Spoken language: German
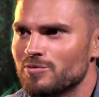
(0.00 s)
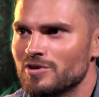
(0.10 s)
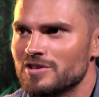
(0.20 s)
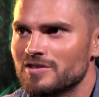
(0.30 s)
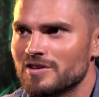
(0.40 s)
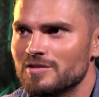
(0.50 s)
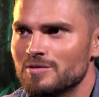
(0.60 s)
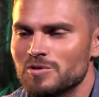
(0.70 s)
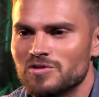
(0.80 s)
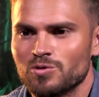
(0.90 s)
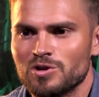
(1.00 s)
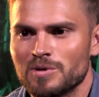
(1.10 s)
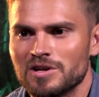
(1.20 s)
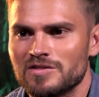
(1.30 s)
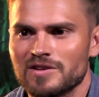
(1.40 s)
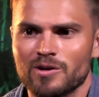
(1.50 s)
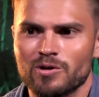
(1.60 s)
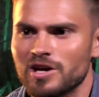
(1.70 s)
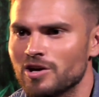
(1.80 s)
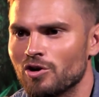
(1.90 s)
Warum soll ich dann mit so jemandem sagen,
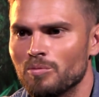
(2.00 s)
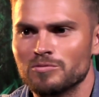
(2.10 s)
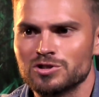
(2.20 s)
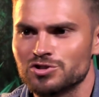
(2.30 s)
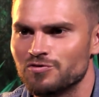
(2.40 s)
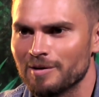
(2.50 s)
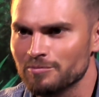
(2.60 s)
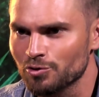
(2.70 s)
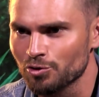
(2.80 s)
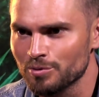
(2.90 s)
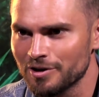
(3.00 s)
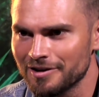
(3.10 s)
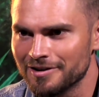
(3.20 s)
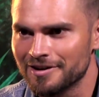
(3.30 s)
okay, komm, schwamm drüber?